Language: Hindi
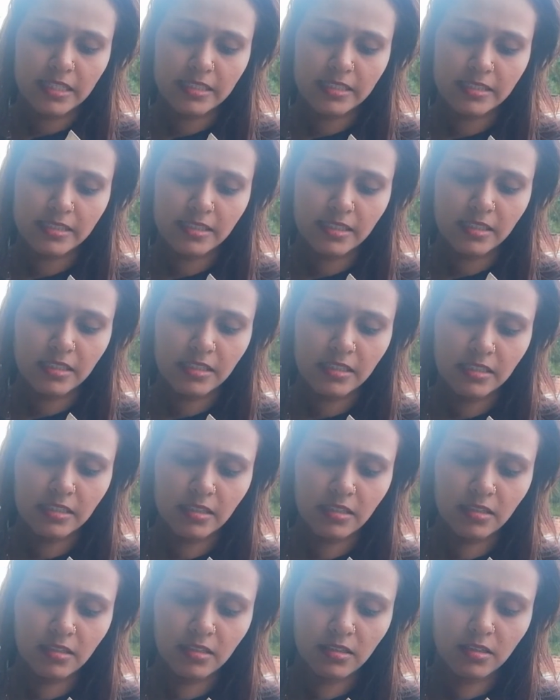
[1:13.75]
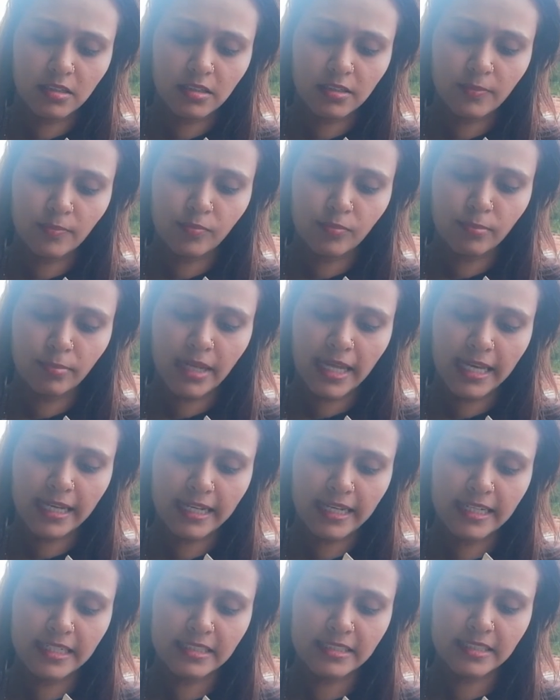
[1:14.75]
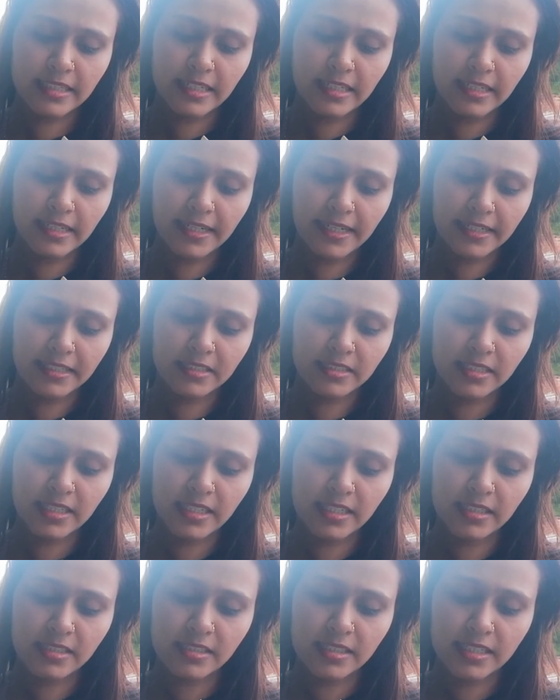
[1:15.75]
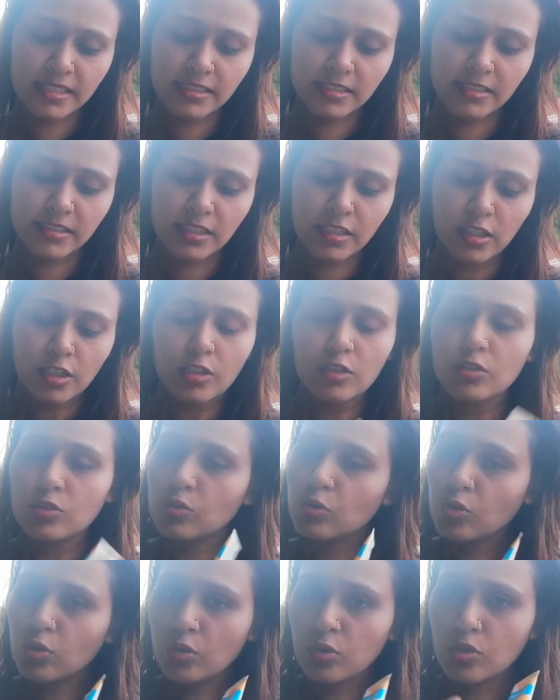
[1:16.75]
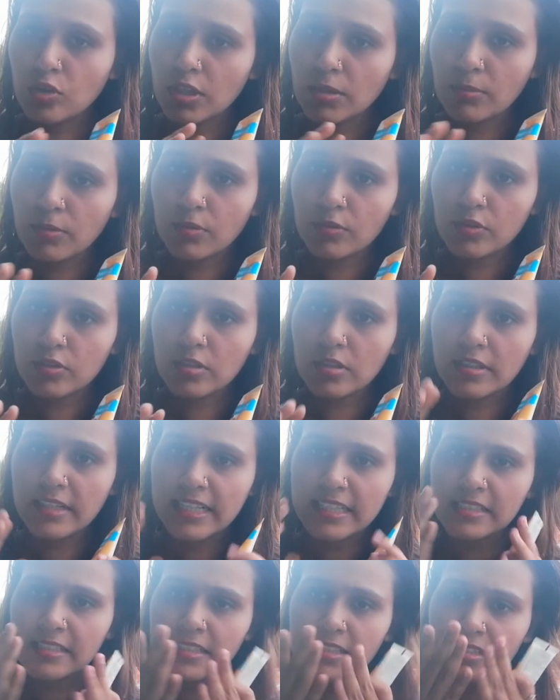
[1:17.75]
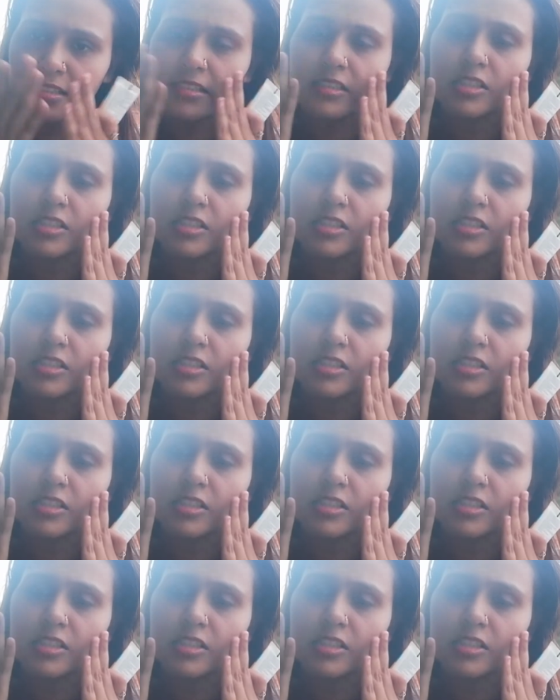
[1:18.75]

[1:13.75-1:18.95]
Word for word: इससे ब्लैक हेड्स एंड डेड स्किन सेल्स दोनों रिमूव डेड स्किन